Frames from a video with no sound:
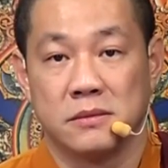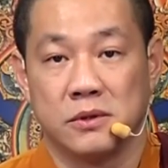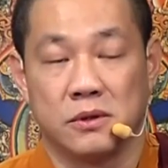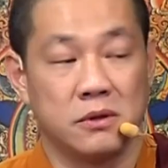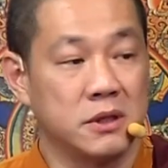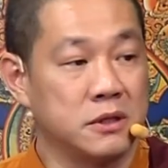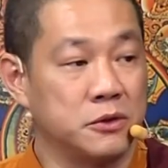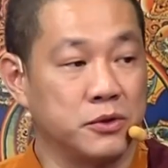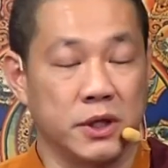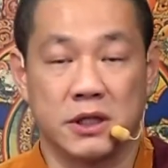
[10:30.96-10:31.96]
无论是
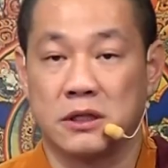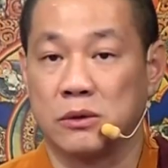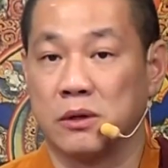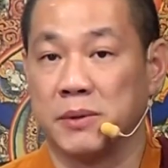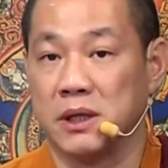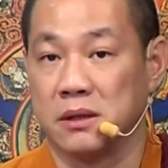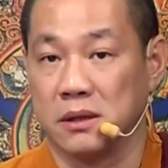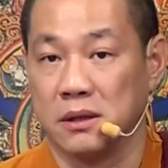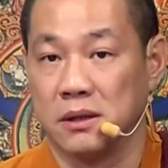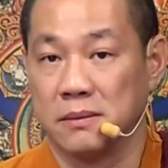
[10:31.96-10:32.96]
学识或品
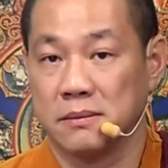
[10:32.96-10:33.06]
德。